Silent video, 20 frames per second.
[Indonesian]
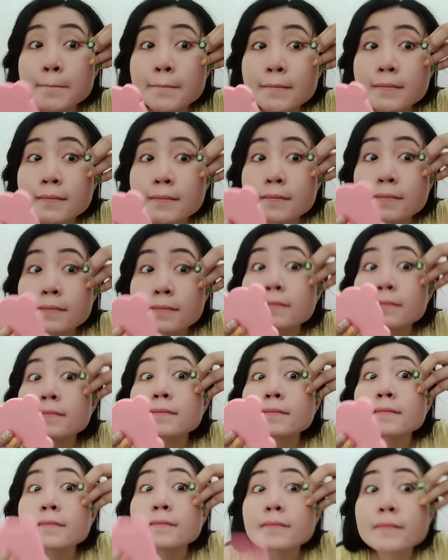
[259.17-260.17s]
aku
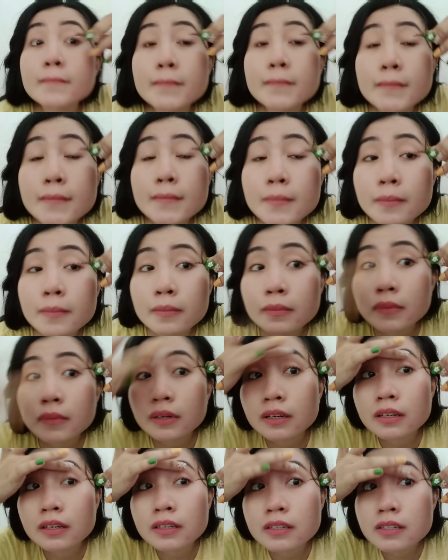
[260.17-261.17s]
ini yang asli
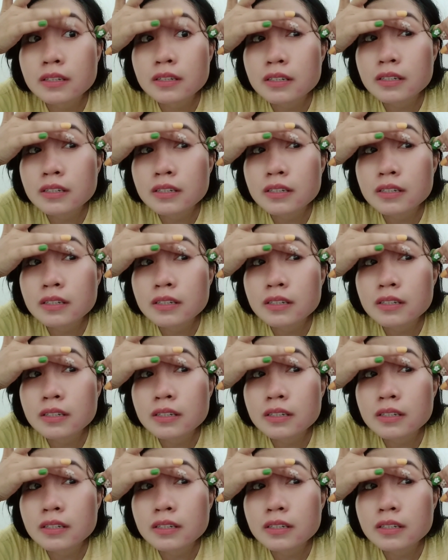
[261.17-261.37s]
tadi aku